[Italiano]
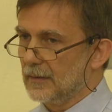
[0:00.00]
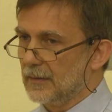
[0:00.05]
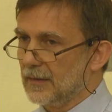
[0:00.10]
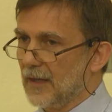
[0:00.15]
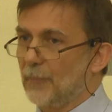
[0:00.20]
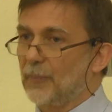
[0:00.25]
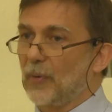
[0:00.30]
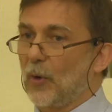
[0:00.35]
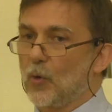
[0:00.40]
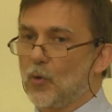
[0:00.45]

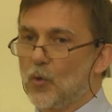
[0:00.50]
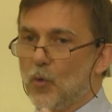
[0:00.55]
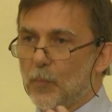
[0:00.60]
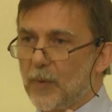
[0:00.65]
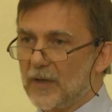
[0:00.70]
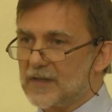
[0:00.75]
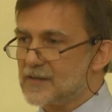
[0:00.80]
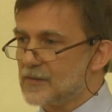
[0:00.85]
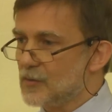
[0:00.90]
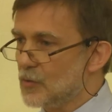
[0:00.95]
la
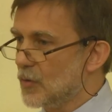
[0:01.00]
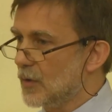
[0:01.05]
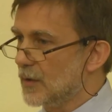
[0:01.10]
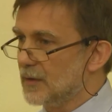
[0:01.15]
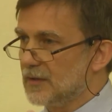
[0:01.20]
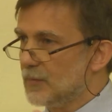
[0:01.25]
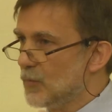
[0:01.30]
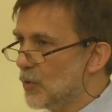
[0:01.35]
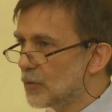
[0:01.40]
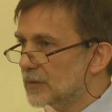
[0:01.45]

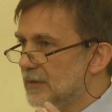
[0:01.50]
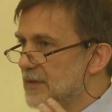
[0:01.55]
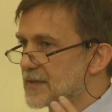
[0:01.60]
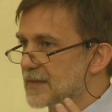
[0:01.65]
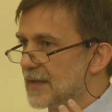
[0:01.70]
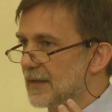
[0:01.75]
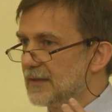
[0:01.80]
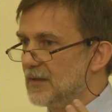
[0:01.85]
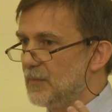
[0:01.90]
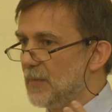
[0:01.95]
preoccupazione di molti
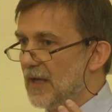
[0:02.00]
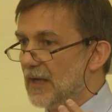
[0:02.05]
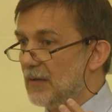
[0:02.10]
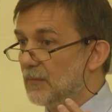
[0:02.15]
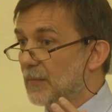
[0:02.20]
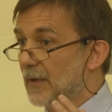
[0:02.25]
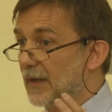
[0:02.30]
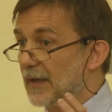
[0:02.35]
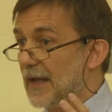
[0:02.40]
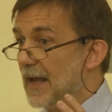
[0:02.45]
Stati
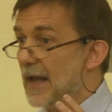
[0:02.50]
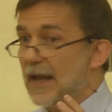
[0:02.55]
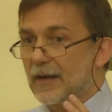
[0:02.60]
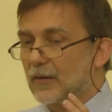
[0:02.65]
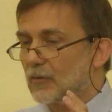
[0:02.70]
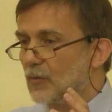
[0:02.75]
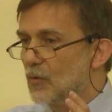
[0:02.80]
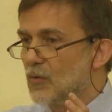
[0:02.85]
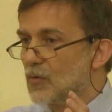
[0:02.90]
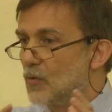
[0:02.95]
membri
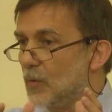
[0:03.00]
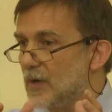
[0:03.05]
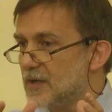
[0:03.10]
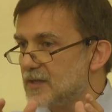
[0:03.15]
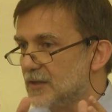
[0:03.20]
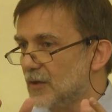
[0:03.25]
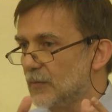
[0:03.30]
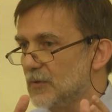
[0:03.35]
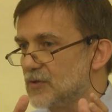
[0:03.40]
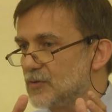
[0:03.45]
è con
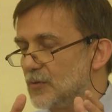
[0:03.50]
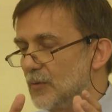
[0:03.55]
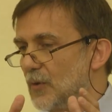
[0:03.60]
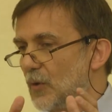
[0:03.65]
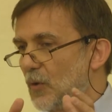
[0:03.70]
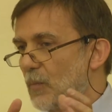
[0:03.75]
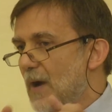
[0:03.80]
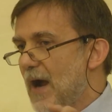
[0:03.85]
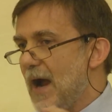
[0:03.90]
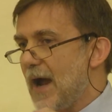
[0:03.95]
questa questione
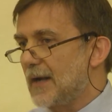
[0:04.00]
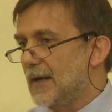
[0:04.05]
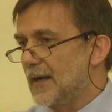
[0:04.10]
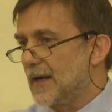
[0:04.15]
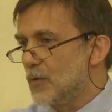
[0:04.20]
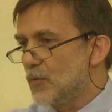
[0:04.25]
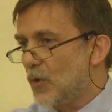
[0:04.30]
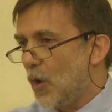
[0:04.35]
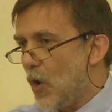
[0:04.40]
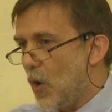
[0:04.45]
urbana
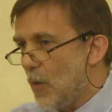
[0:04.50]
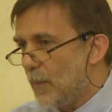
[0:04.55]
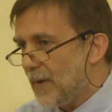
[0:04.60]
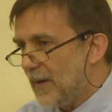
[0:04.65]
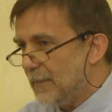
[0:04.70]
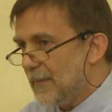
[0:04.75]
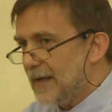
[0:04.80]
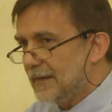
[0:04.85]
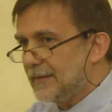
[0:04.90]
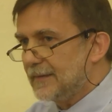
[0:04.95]

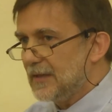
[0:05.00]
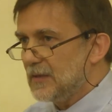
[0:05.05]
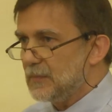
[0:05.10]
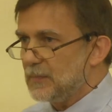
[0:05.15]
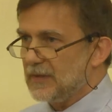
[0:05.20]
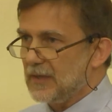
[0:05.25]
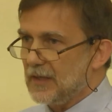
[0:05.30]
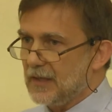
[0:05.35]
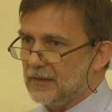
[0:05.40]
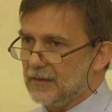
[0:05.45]
l'Europa mette i
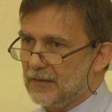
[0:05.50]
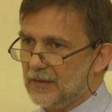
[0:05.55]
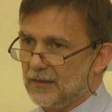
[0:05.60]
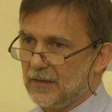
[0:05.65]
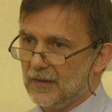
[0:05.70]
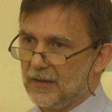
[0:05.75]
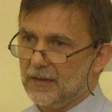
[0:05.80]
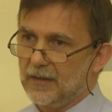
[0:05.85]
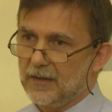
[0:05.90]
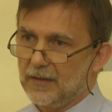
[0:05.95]

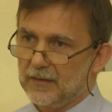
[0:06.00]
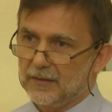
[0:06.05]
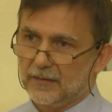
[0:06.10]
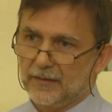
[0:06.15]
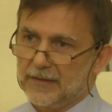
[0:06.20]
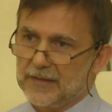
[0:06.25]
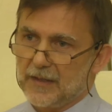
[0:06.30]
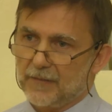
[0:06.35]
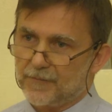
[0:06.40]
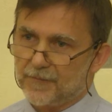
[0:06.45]
piedi
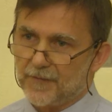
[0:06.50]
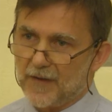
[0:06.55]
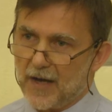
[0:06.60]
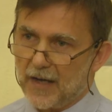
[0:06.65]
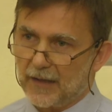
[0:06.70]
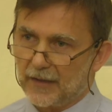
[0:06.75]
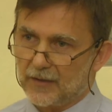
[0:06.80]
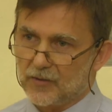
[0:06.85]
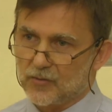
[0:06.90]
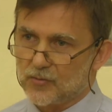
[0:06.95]
negli
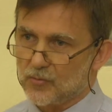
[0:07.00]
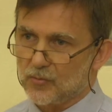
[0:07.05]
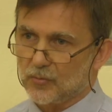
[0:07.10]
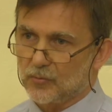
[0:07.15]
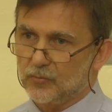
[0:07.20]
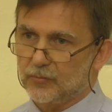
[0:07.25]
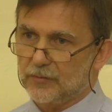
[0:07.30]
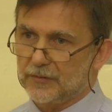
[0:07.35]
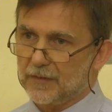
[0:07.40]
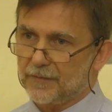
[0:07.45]
affari che sono
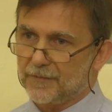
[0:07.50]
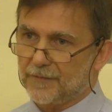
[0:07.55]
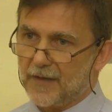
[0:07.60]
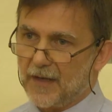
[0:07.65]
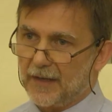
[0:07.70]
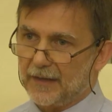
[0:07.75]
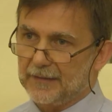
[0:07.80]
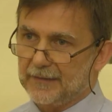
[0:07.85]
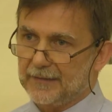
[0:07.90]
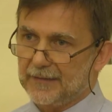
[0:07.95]
tutti
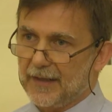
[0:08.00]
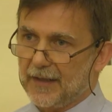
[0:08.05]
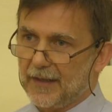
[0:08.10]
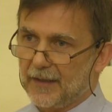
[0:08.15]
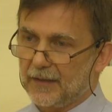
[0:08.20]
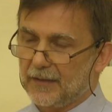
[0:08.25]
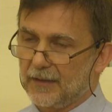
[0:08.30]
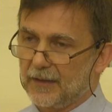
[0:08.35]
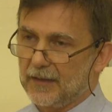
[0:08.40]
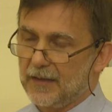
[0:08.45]
affari
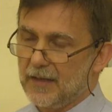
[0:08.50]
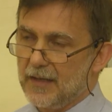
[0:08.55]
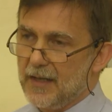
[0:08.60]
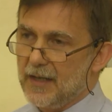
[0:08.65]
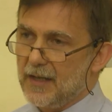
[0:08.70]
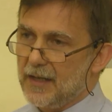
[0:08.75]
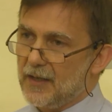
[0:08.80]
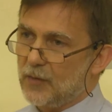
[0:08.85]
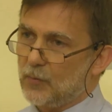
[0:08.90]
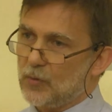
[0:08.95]
interni
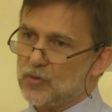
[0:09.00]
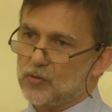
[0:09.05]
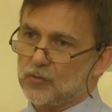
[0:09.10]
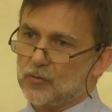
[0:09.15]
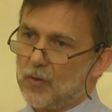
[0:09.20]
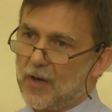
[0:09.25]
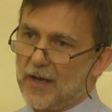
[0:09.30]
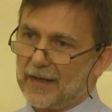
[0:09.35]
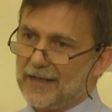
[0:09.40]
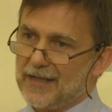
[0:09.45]
e
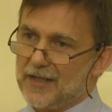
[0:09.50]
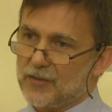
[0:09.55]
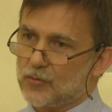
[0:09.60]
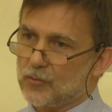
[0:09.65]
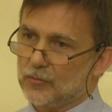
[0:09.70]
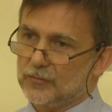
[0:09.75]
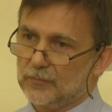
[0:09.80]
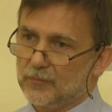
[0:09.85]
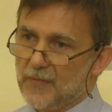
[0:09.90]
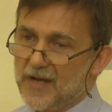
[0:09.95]
questo ha
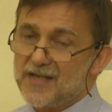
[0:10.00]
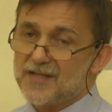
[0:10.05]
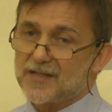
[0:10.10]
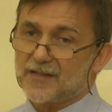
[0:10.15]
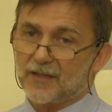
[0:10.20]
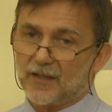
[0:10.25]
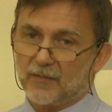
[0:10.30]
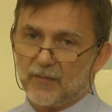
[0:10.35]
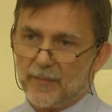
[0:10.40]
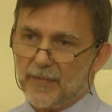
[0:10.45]
reso
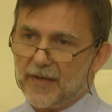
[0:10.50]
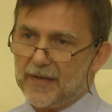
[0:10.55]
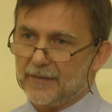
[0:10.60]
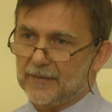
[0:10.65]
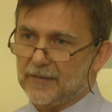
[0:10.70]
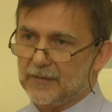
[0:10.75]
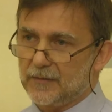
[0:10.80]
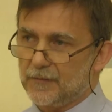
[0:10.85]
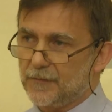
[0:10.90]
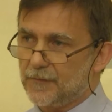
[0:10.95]

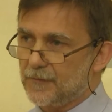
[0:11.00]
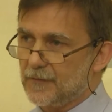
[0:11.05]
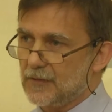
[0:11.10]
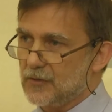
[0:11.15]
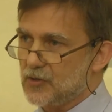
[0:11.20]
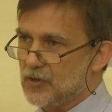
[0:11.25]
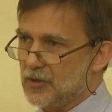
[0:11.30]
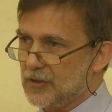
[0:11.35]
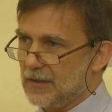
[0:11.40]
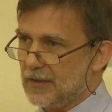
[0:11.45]
estremamente
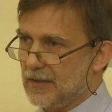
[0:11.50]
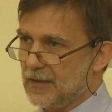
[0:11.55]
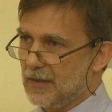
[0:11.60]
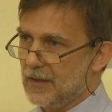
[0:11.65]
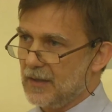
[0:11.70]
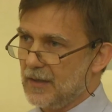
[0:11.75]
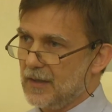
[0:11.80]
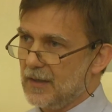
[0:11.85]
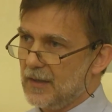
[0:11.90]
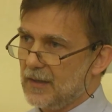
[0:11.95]

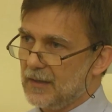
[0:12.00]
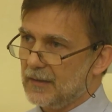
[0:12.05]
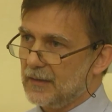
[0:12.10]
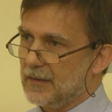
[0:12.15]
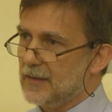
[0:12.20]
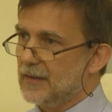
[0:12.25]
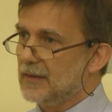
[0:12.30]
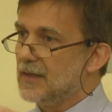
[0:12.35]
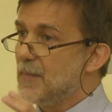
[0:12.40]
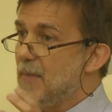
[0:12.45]
difficile
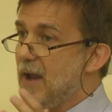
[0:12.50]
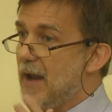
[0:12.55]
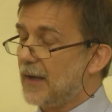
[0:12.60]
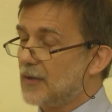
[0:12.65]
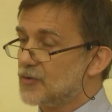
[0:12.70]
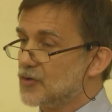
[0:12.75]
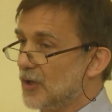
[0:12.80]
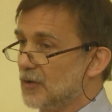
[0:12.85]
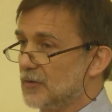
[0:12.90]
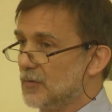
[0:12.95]

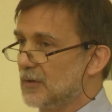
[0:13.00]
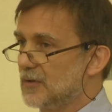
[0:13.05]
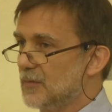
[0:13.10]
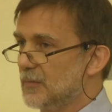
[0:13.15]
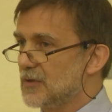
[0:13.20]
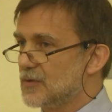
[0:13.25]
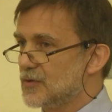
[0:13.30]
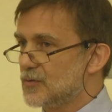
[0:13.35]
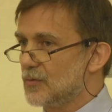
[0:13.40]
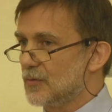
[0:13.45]
l'emergere di una
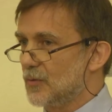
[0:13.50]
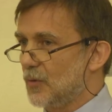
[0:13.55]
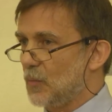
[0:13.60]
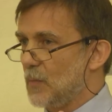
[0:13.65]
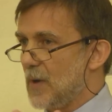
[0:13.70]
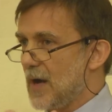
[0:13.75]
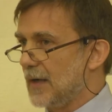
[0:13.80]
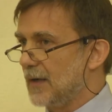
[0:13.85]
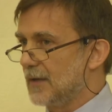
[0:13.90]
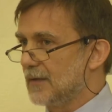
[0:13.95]
dimensione
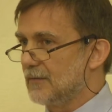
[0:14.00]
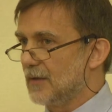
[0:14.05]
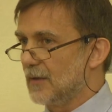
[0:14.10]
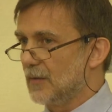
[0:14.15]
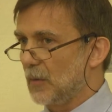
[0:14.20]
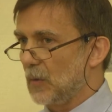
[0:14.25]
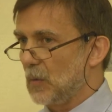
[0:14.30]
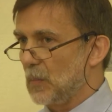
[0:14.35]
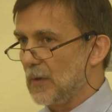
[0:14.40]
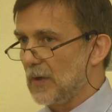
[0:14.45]
urbana a
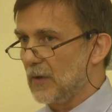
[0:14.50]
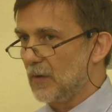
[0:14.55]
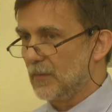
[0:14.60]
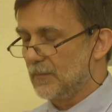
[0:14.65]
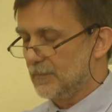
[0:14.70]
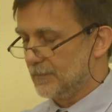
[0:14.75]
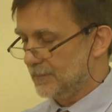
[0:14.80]
livello europeo.